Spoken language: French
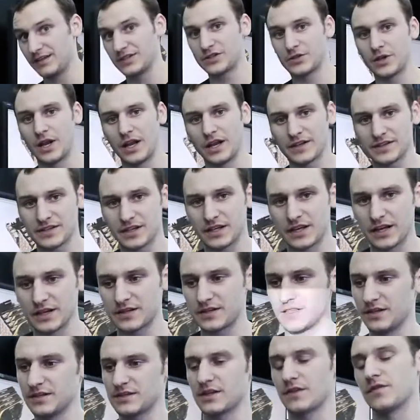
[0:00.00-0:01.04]
Cela, euh, la série
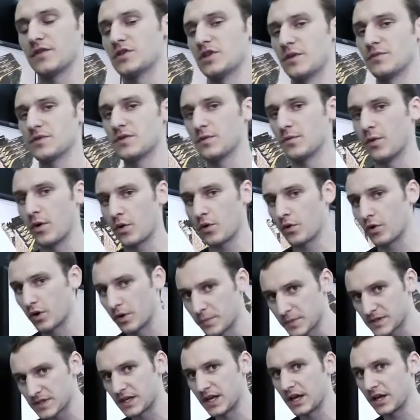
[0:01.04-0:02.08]
Lightning, ça fait déjà un petit moment qu'on
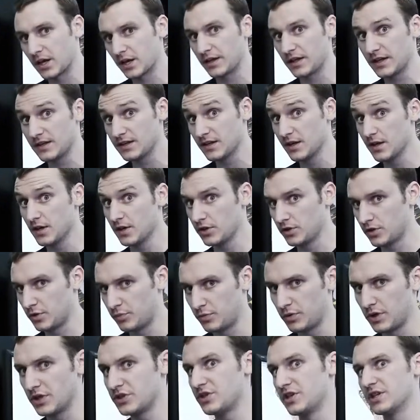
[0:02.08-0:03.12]
commence à la connaître,
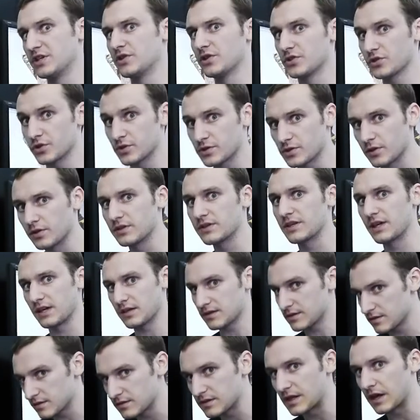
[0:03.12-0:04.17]
depuis la GTX
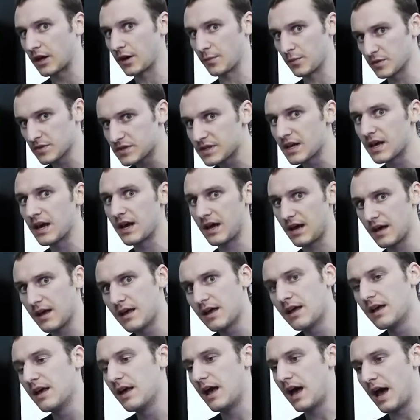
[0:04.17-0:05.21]
275, euh, ça commence à,
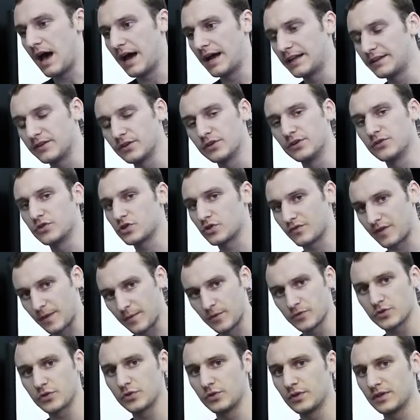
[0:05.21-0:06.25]
à être euh, sur,
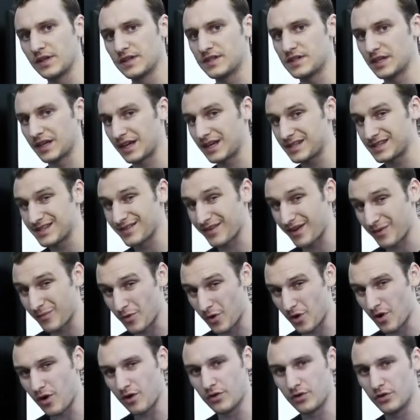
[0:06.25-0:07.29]
vraiment sur toutes les séries. C'est
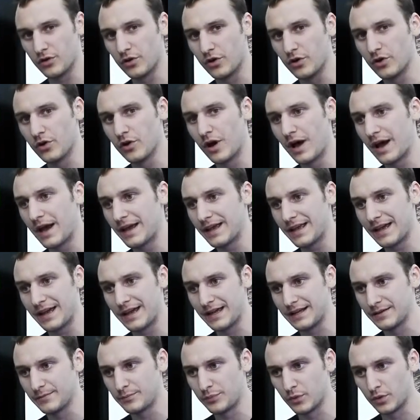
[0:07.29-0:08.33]
vraiment le,
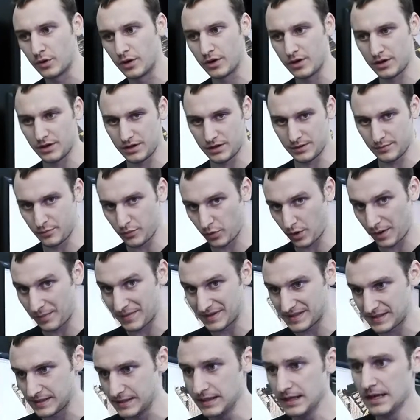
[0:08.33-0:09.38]
high-end pour, euh, pour
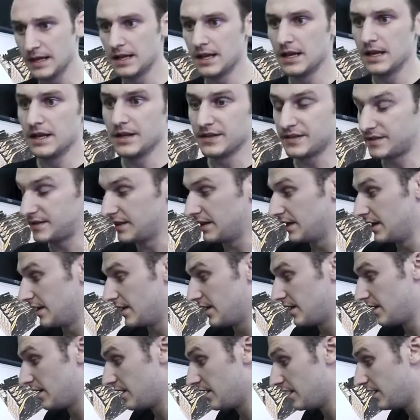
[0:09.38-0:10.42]
MSI. C'est,
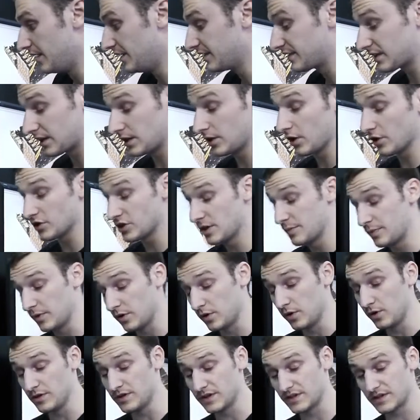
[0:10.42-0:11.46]
euh, ils trient leurs
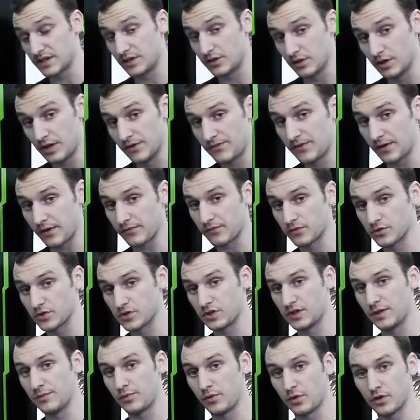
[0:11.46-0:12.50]
GPU, ils essaient de les faire
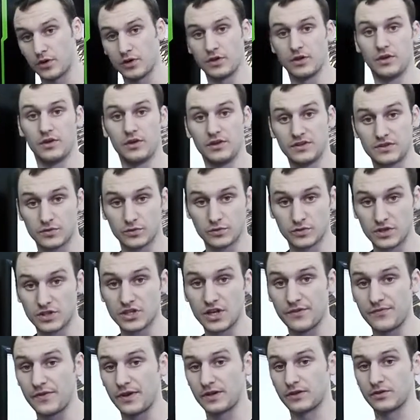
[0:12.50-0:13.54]
fonctionner pour qu'ils sont
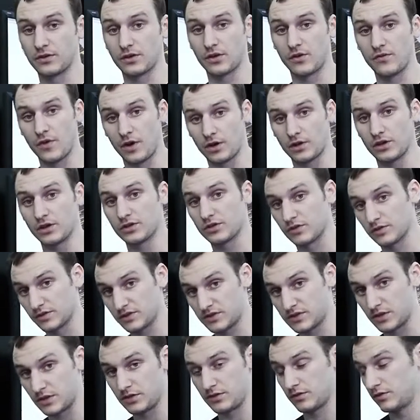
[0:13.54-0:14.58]
déjà factory overclock quand ils
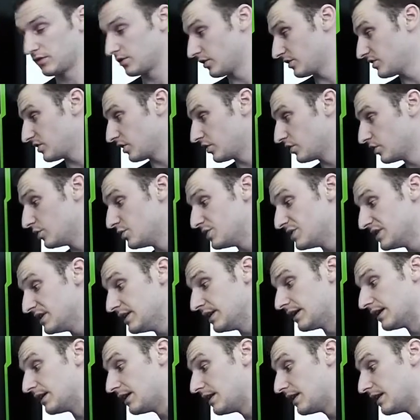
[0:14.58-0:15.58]
sortent, quand ils sortent de l'usine.